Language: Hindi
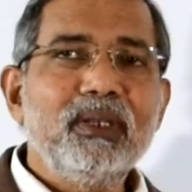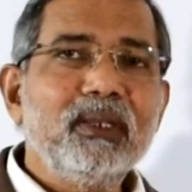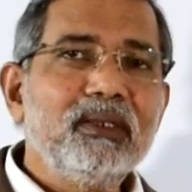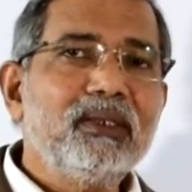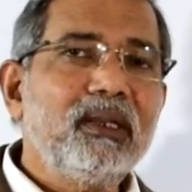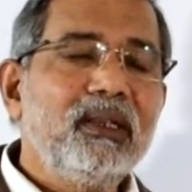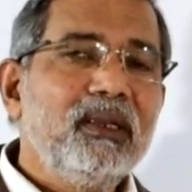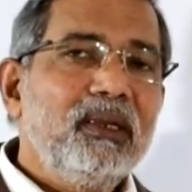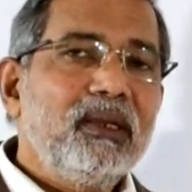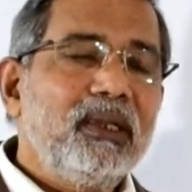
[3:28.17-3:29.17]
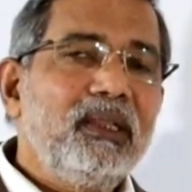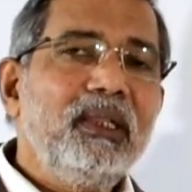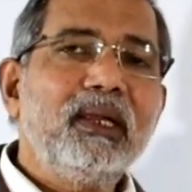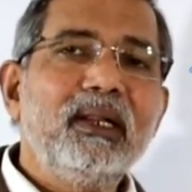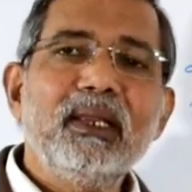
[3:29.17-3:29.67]
पूछा उसने कि सर
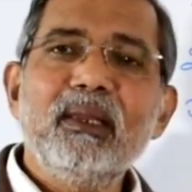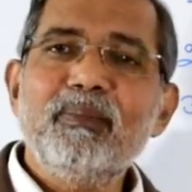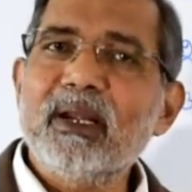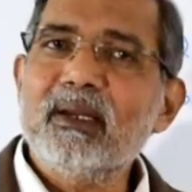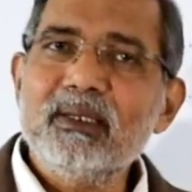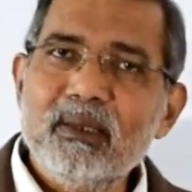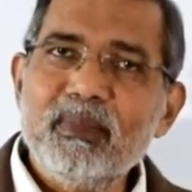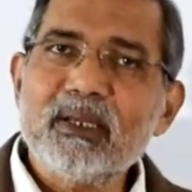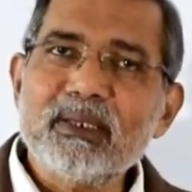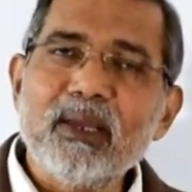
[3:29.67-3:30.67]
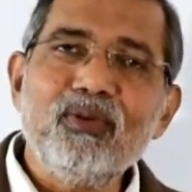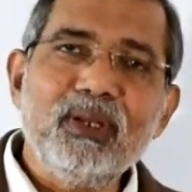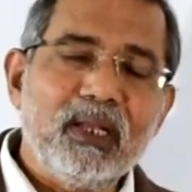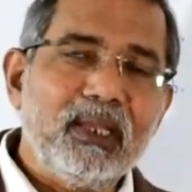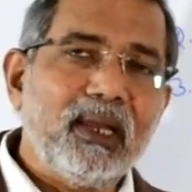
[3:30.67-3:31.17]
कितने घंटे की प्रैक्टिस से मेरा
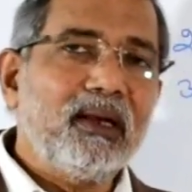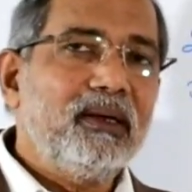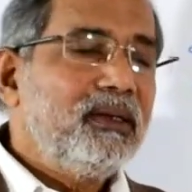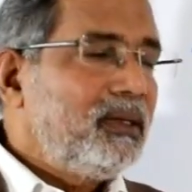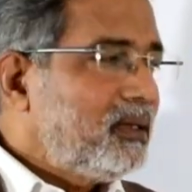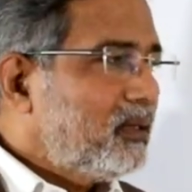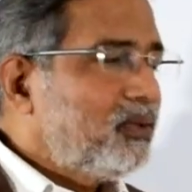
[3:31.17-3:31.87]
साइको निकल जाएगा